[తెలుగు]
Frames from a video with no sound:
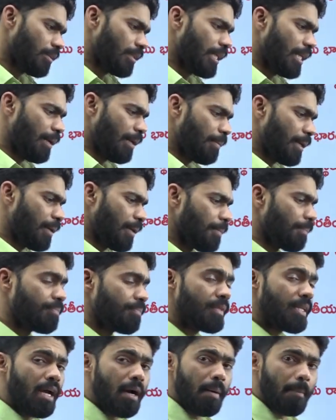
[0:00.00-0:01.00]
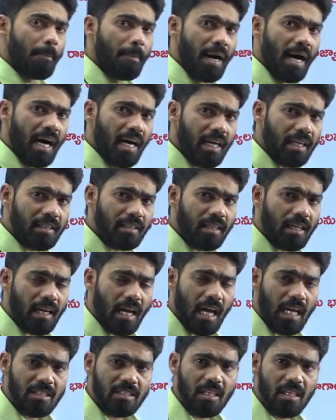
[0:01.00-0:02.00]
దీన్నే మనం భారత
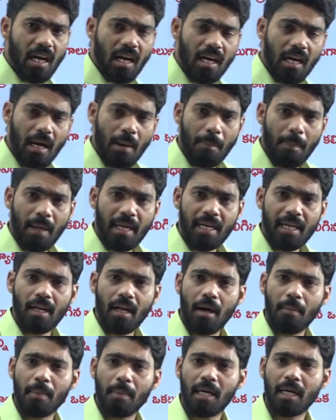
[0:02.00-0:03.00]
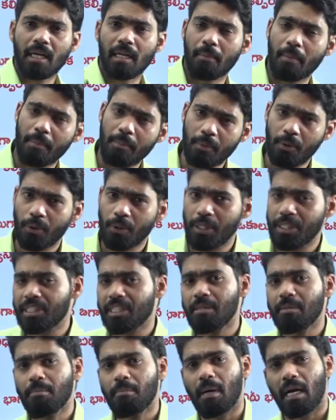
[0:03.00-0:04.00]
రాజ్యాంగ పరిణామ క్రమం
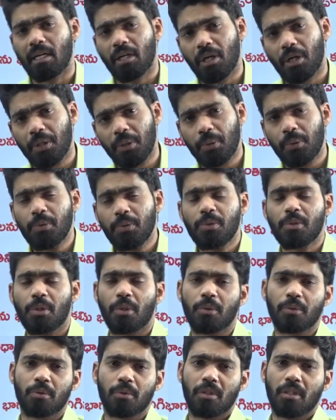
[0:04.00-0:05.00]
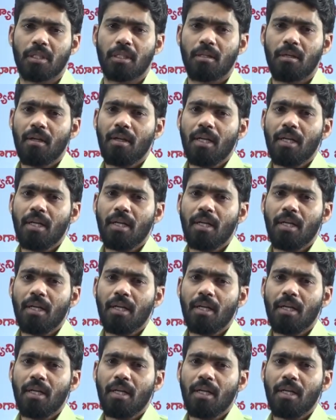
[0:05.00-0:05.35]
గురించి మాట్లాడుకోవడం జరుగుతుంది